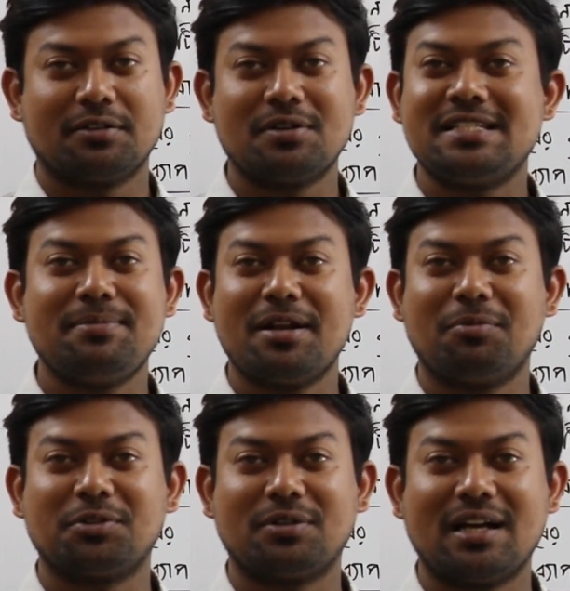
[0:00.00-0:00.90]
কোনো জীবের
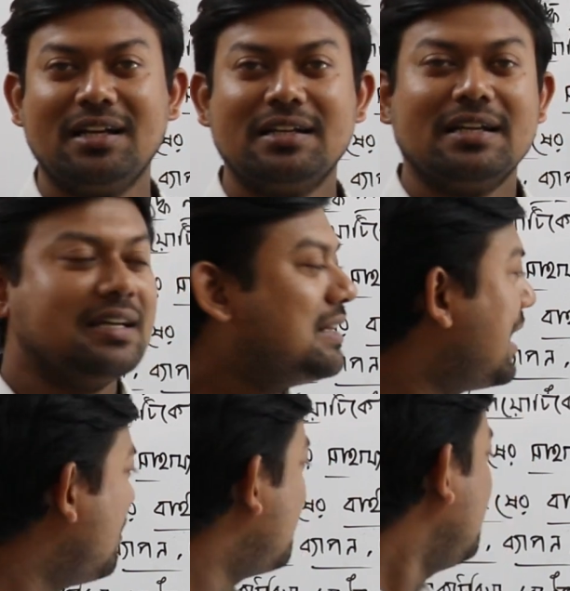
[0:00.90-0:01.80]
মতো না
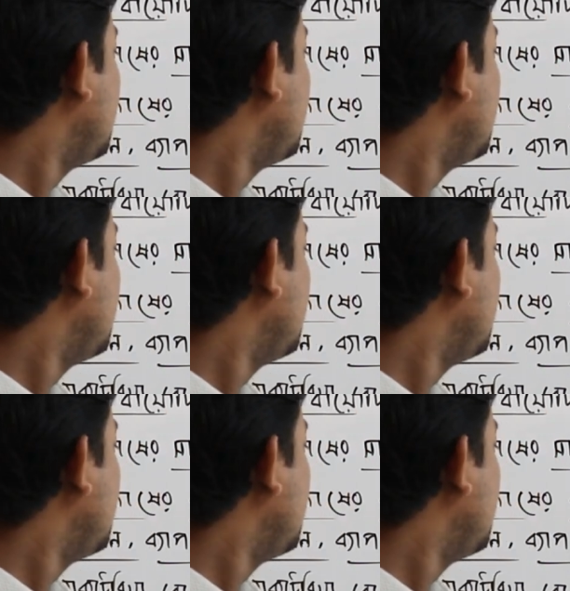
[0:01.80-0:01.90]
দেখো